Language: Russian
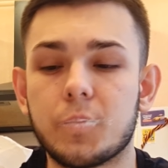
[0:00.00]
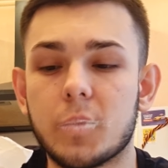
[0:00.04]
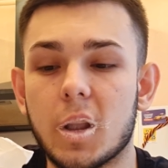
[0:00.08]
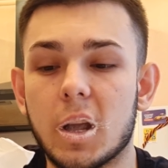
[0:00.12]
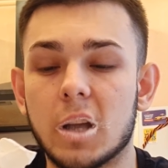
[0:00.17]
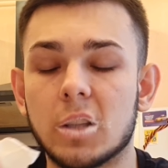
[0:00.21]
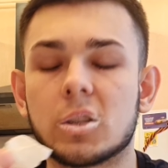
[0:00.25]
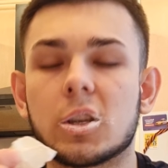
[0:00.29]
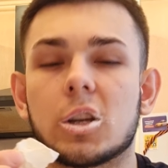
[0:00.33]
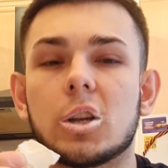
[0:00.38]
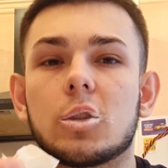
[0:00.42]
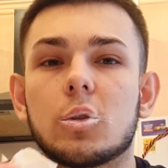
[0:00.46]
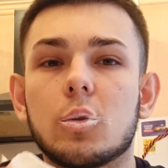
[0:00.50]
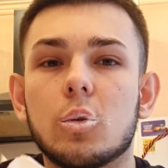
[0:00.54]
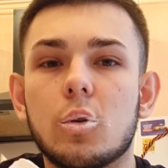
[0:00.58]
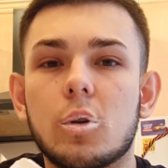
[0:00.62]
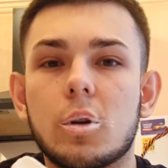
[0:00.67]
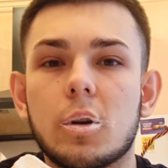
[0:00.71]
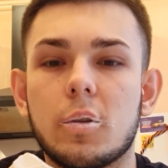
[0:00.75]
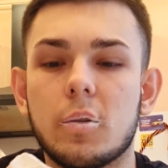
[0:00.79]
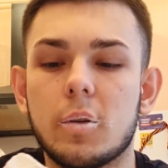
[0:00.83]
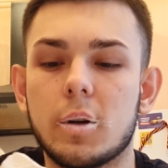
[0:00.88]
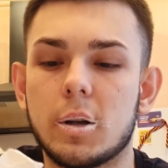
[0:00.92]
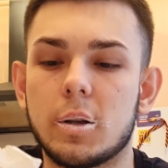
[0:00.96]
от
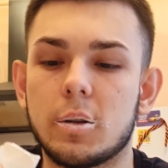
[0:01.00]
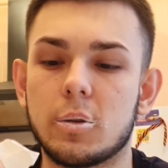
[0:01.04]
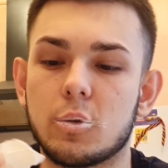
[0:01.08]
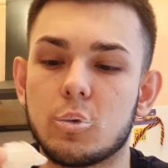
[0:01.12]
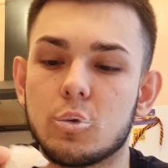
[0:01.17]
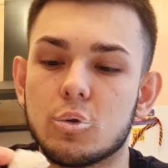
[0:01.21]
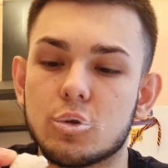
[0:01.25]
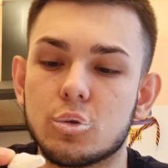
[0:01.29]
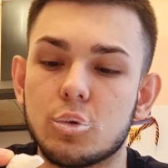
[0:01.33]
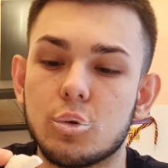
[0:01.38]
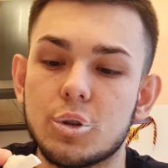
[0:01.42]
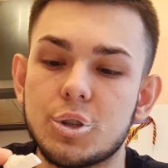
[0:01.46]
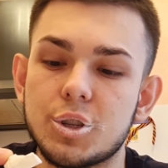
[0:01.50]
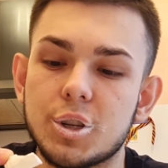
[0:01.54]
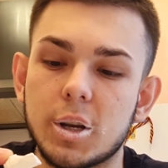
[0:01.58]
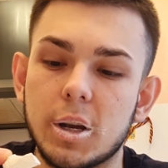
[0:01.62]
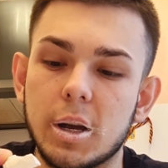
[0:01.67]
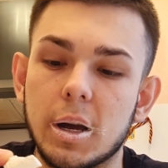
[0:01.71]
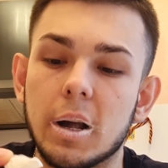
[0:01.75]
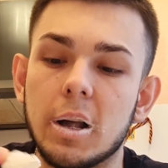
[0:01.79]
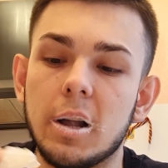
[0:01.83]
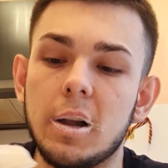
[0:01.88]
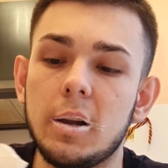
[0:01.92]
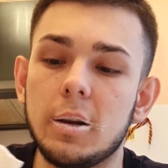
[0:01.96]
которого
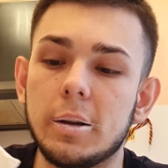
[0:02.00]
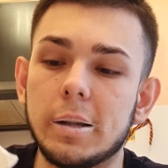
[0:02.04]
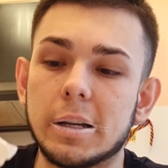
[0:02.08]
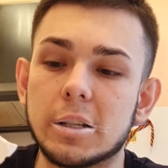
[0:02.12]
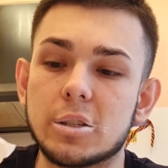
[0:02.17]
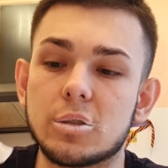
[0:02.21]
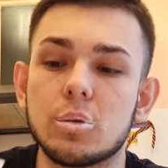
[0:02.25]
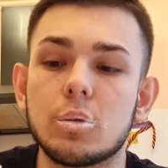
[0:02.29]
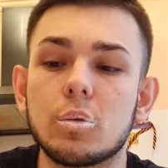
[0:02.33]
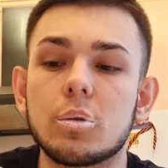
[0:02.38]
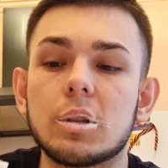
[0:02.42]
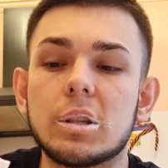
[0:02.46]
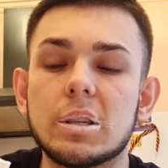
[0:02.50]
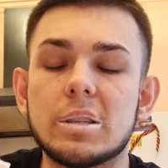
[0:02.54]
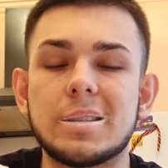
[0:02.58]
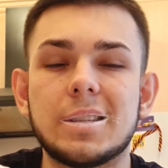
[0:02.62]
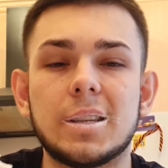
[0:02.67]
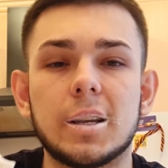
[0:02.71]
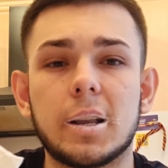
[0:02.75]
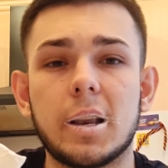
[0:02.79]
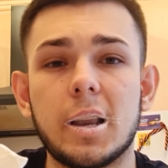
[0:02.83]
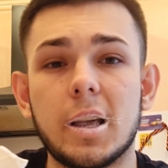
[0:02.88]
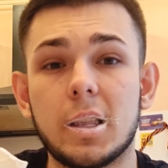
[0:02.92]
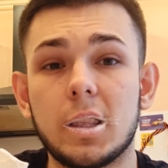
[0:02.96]
кусочка – от сорта
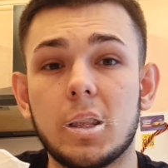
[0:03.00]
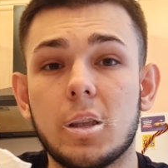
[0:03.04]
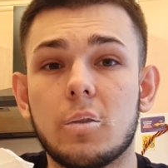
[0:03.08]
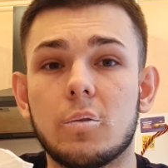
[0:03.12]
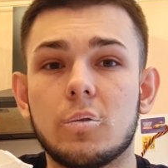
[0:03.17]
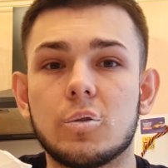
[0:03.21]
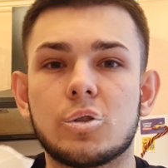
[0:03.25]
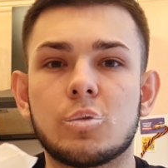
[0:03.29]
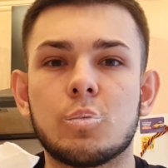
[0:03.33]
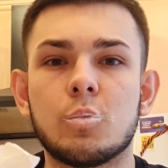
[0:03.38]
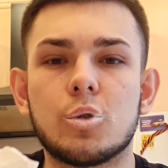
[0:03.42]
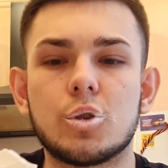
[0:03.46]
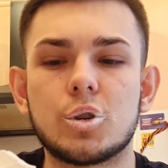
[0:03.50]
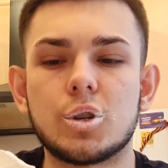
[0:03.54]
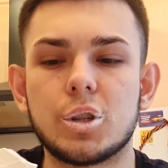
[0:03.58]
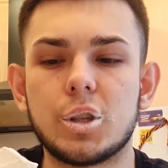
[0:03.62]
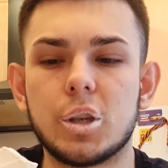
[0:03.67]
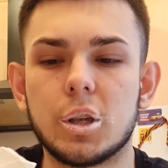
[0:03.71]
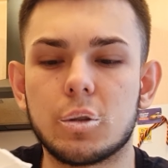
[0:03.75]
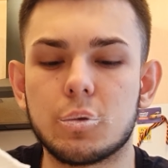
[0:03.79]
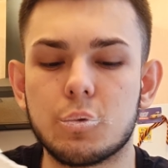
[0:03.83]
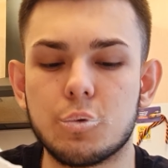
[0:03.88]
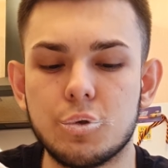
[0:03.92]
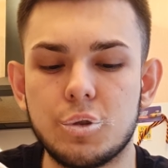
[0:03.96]
стеклянного вы
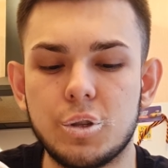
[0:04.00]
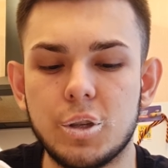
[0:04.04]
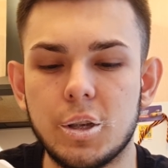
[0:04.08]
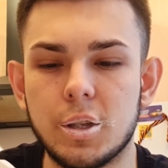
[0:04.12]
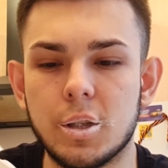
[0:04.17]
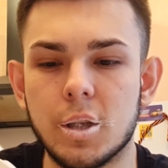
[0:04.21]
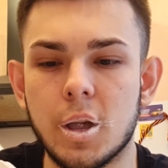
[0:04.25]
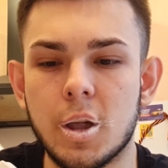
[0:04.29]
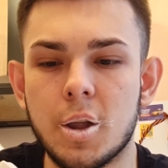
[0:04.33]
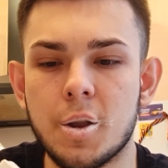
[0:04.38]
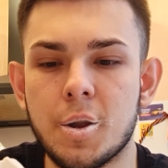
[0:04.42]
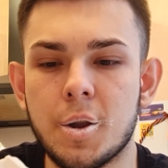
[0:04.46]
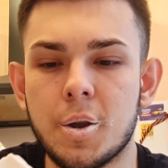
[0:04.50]
сможете откусить.